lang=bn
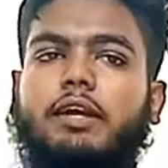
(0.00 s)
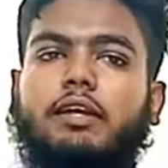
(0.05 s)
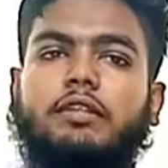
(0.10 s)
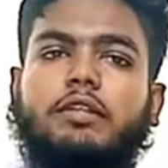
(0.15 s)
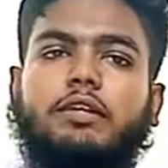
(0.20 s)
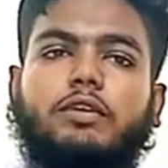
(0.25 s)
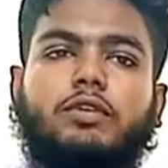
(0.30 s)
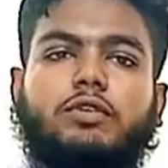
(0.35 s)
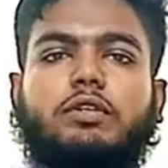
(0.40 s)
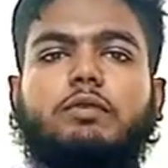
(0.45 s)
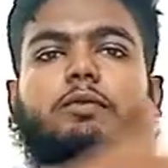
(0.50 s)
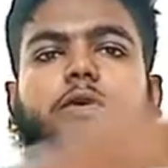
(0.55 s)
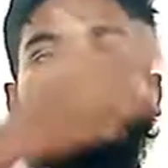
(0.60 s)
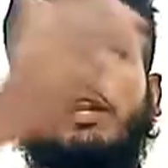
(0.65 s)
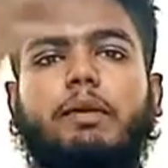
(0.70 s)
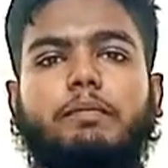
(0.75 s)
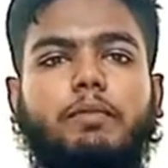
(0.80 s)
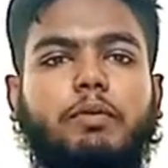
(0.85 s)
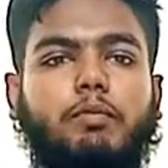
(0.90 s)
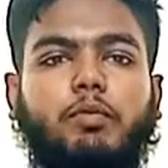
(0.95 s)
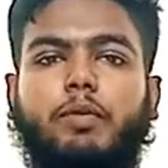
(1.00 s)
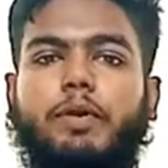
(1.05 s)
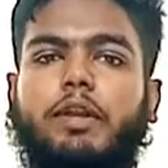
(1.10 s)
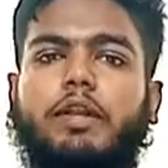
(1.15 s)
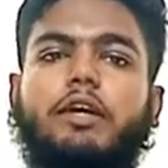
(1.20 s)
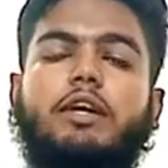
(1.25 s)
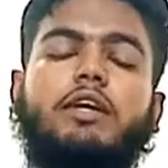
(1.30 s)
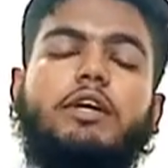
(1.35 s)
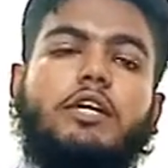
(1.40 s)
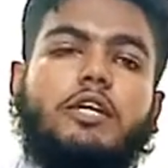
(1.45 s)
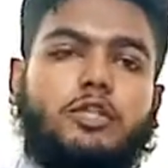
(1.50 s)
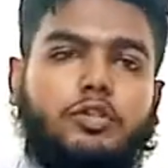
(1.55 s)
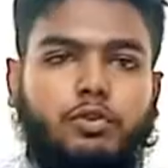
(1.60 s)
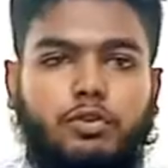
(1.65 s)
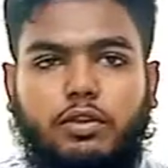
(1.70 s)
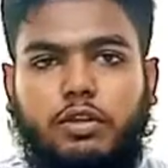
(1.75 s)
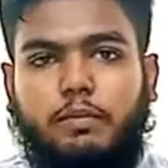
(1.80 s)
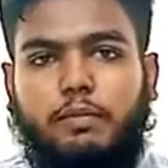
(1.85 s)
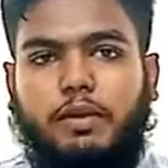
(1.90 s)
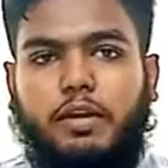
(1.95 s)
এখান থেকে কথা বললে আপনি মোবাইলে
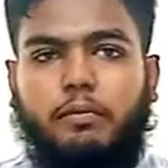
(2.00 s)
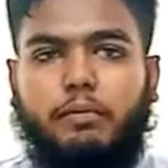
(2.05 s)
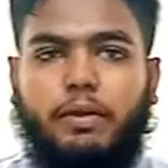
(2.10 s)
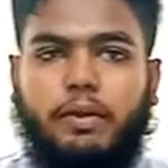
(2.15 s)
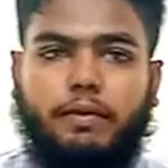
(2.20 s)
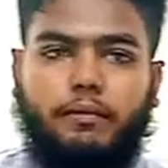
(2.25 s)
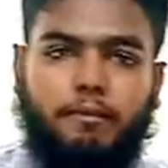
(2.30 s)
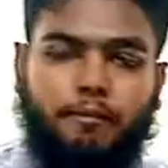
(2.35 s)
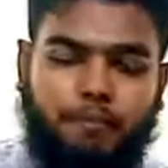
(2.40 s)
শুনতে পারবেন